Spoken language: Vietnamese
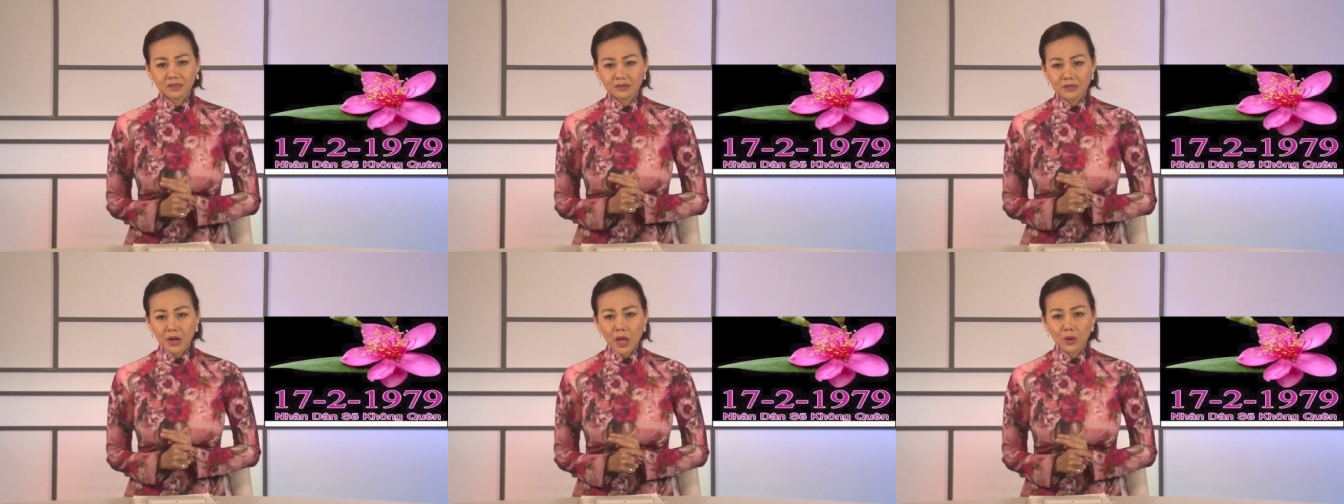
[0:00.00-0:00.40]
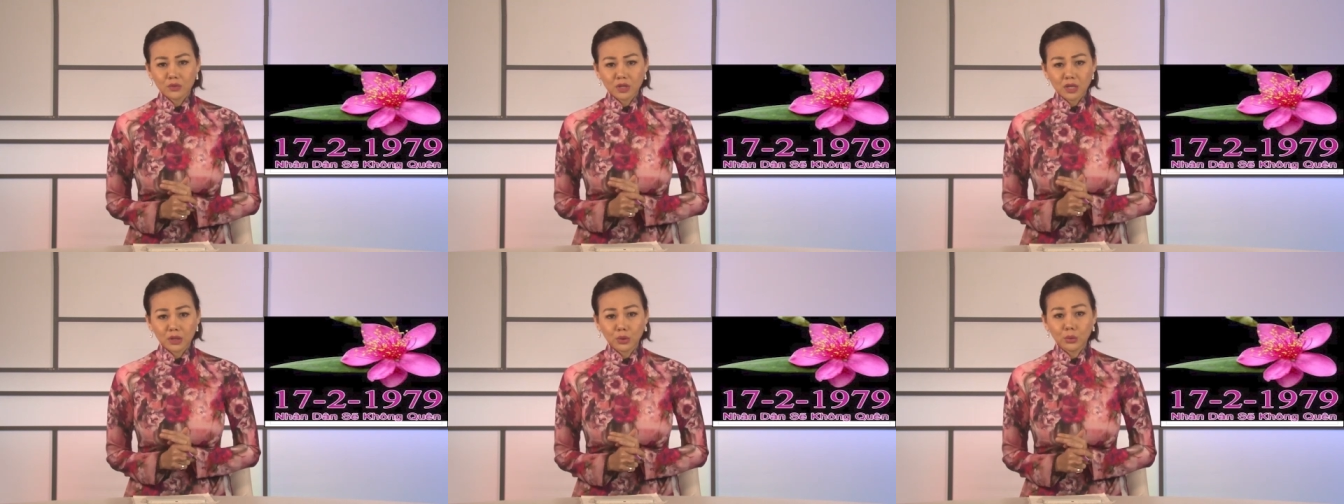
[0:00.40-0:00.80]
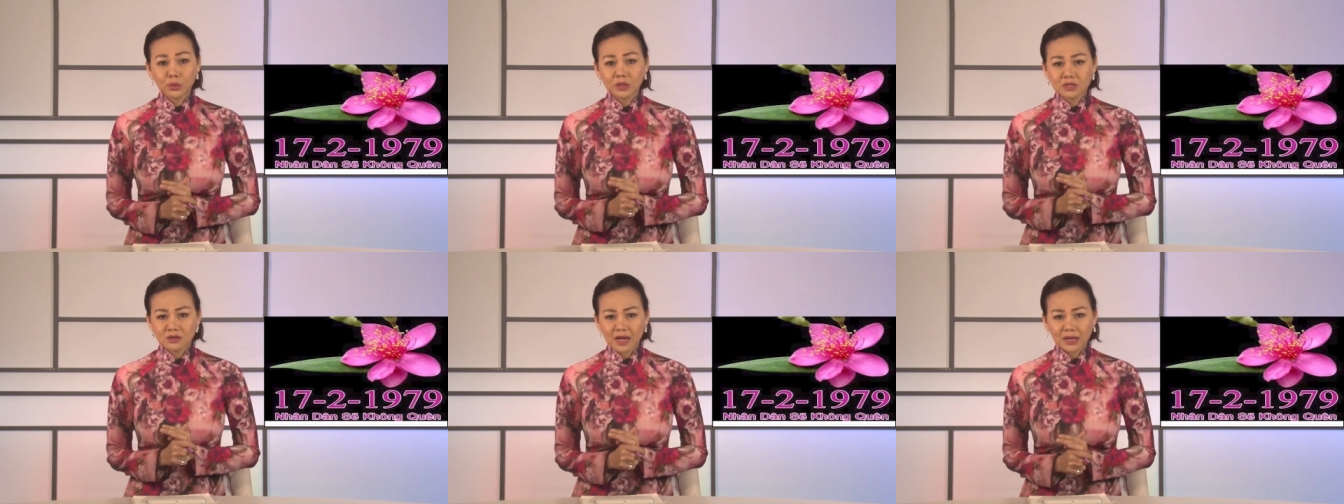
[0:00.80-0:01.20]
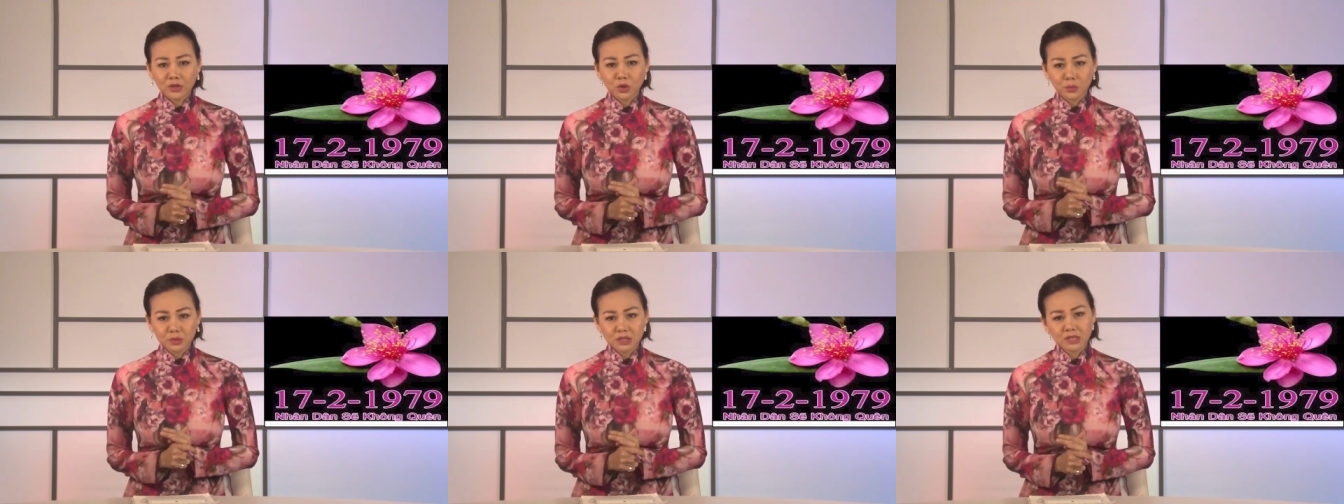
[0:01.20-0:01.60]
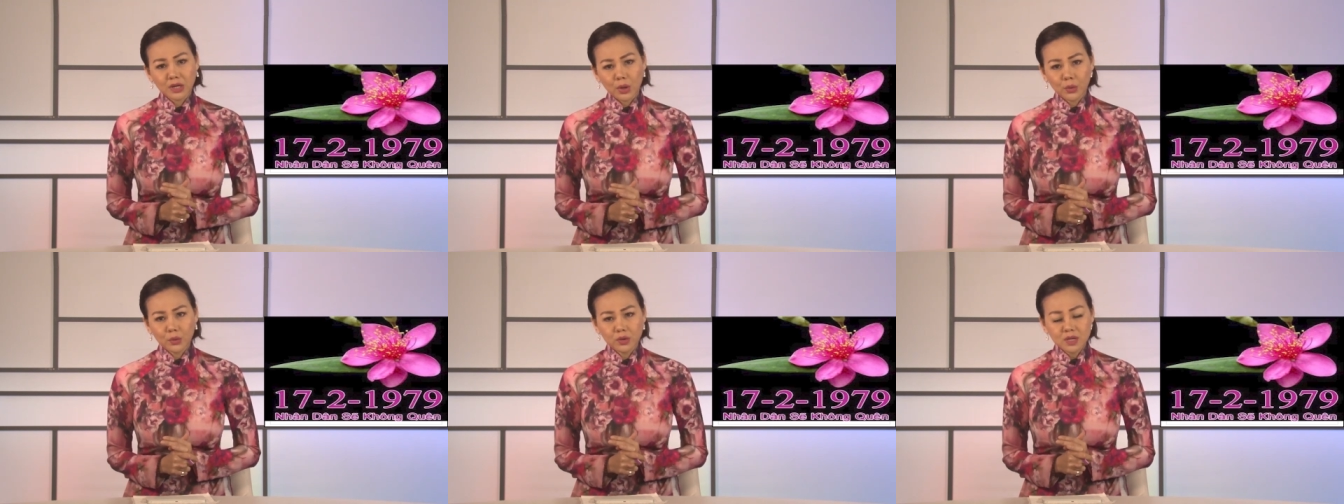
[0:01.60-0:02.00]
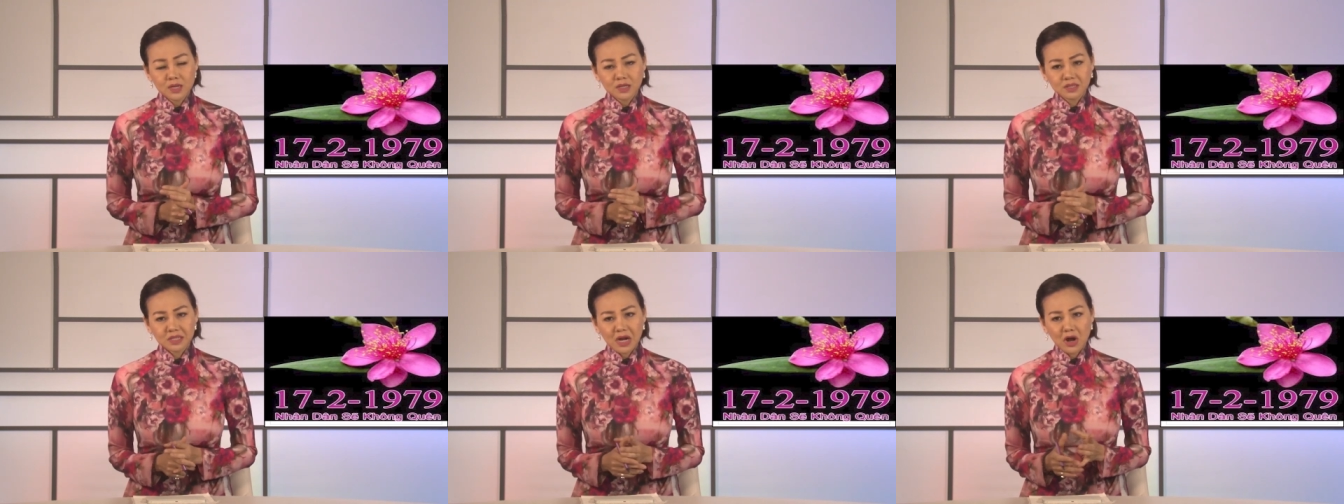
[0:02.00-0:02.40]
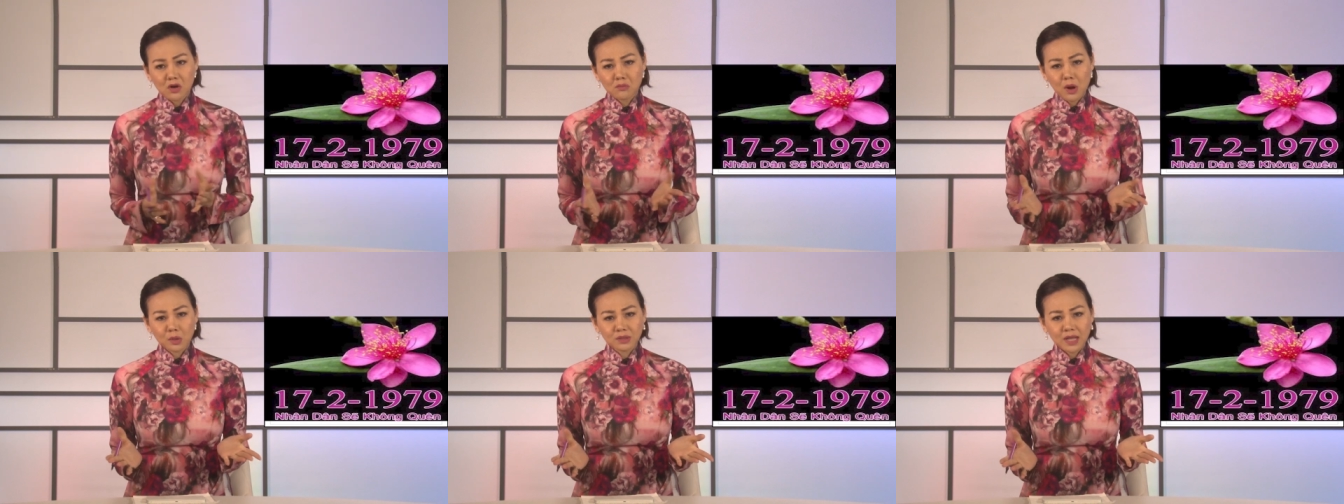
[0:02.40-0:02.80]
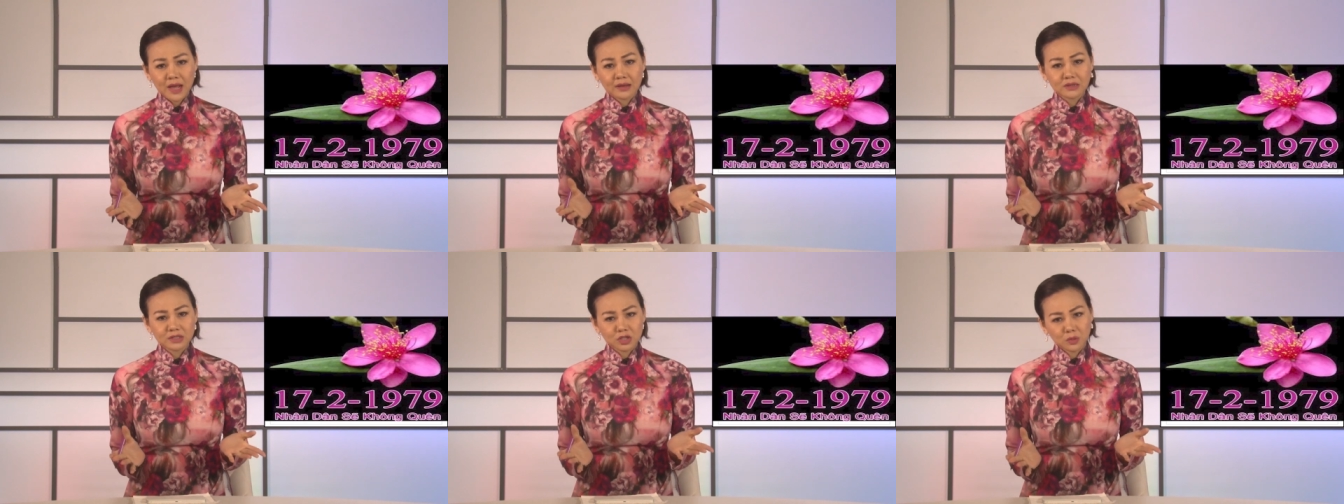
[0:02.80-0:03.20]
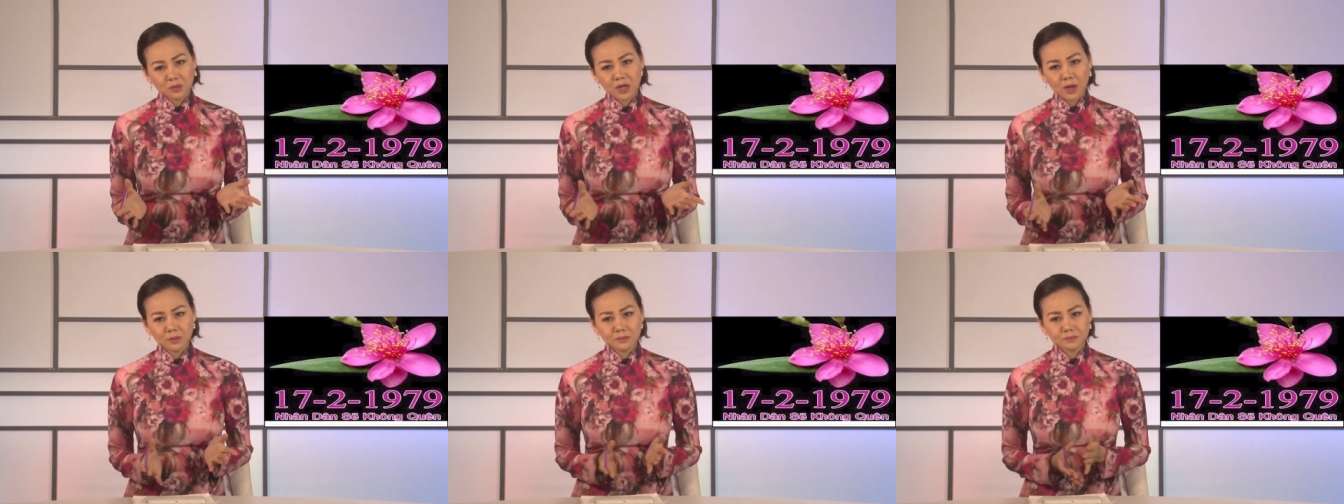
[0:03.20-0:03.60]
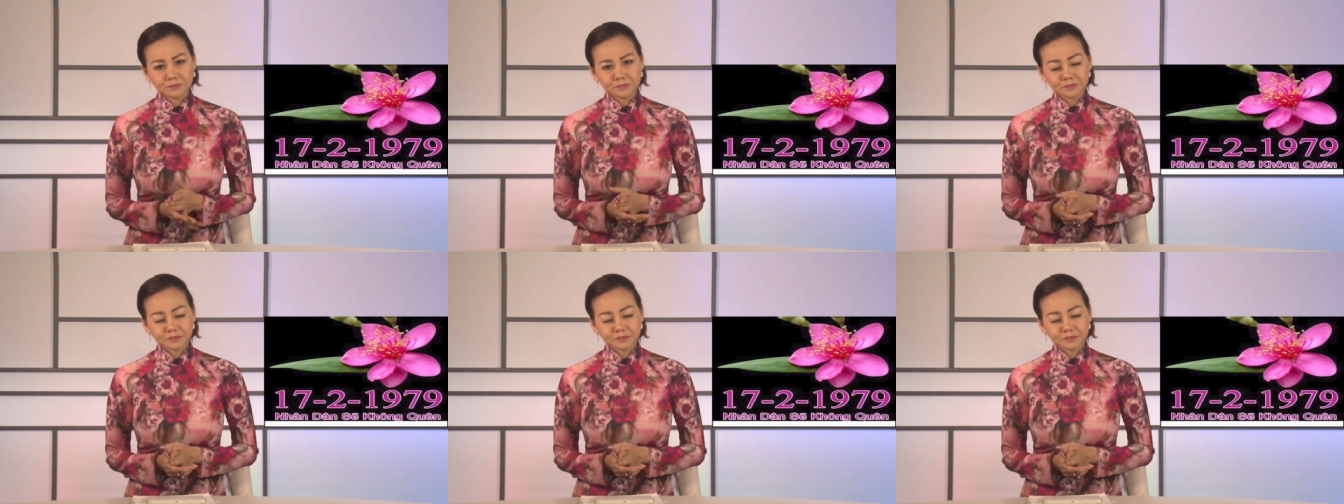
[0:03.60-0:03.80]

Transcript: từng nêu nhiều gương anh dũng chiến đấu, sao bảo tàng trống không?